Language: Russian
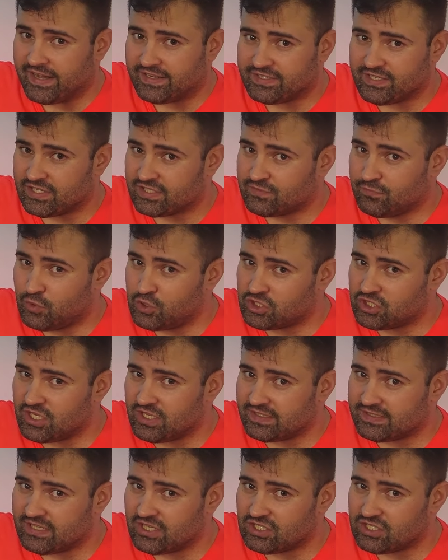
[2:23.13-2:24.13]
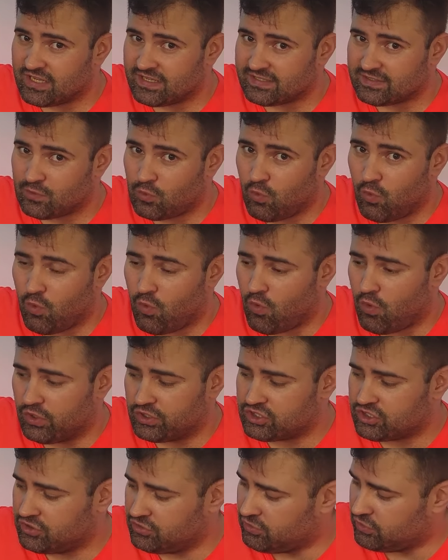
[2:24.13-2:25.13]
Кстати, звучит сейчас
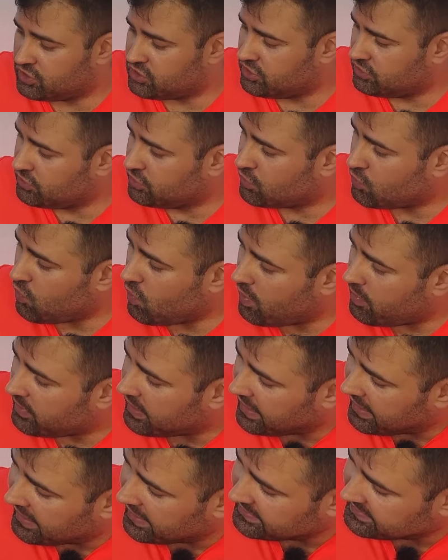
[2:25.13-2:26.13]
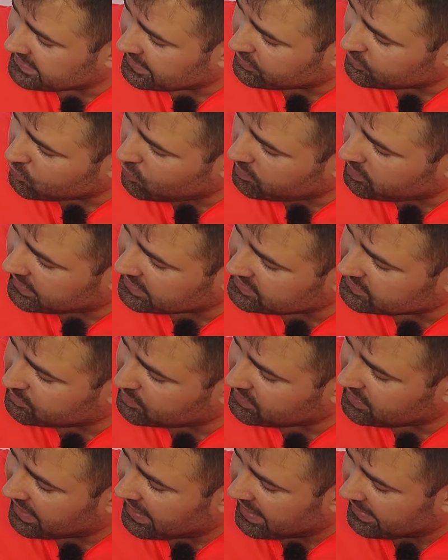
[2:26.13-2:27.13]
очень-очень громко, хотя громкость
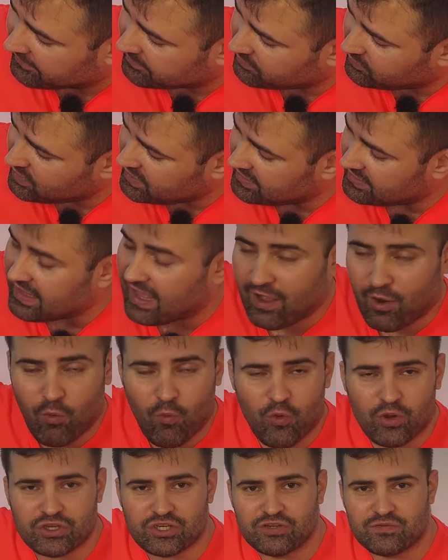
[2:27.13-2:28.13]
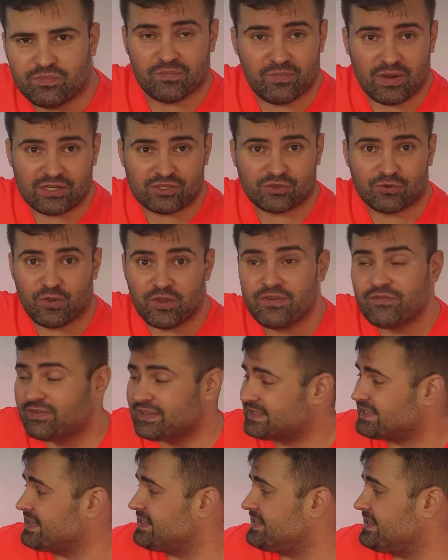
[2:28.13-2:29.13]
была не на очень большой
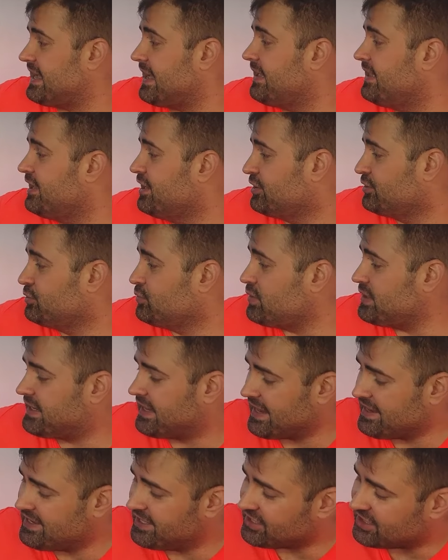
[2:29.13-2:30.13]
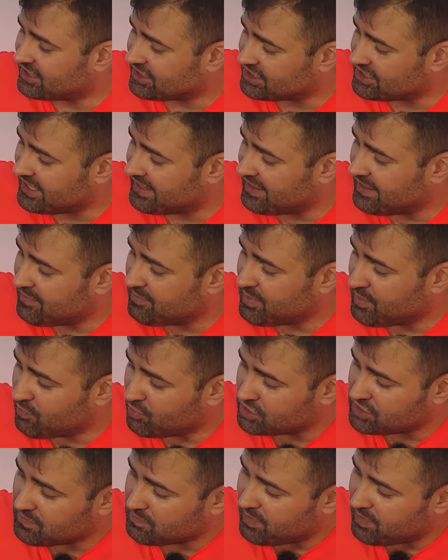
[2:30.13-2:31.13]
высоте. Ну и, конечно же, мы можем